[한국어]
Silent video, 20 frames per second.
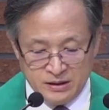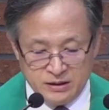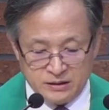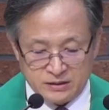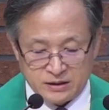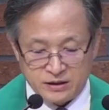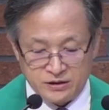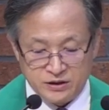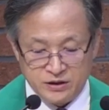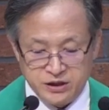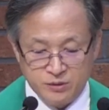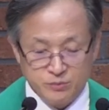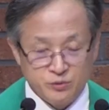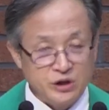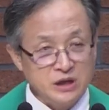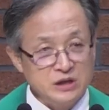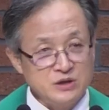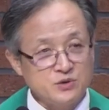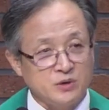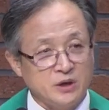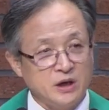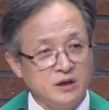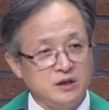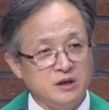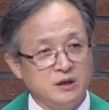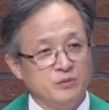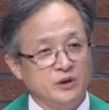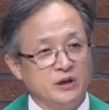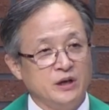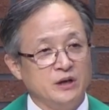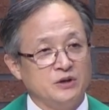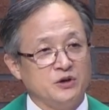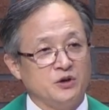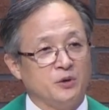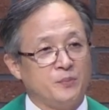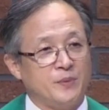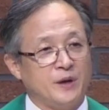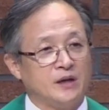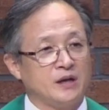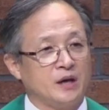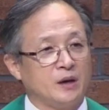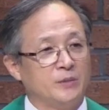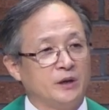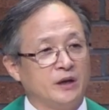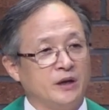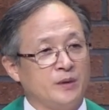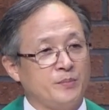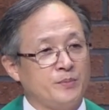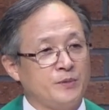나는 히브리인 중에 히브리인이요 베냐민의